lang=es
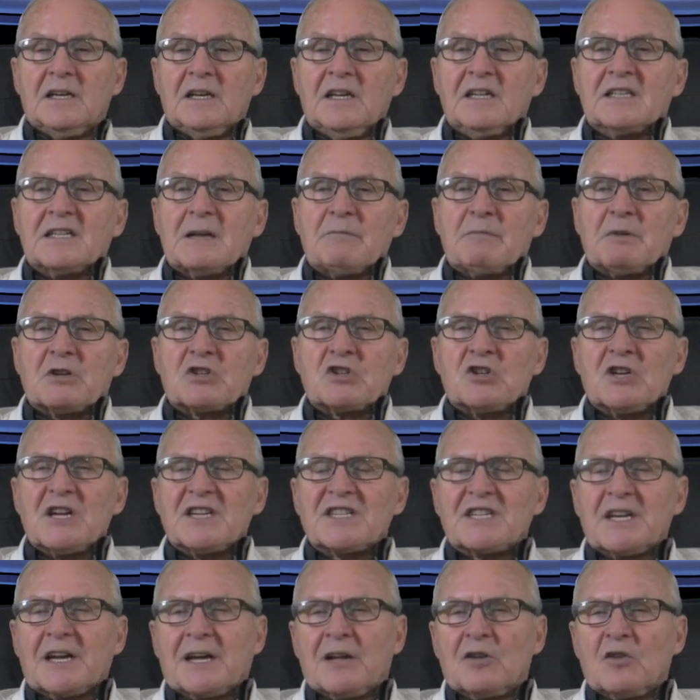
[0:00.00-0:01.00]
Esta
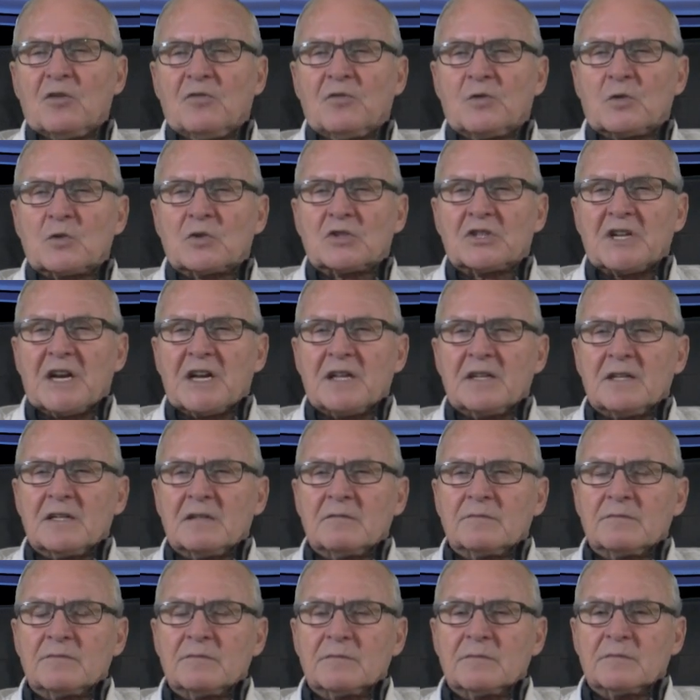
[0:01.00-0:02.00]
persona se quedó
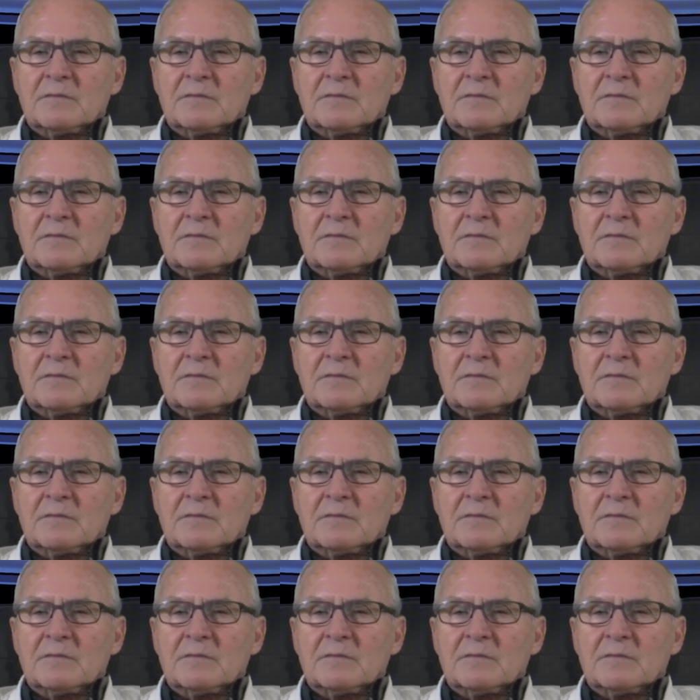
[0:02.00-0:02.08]
frustrada.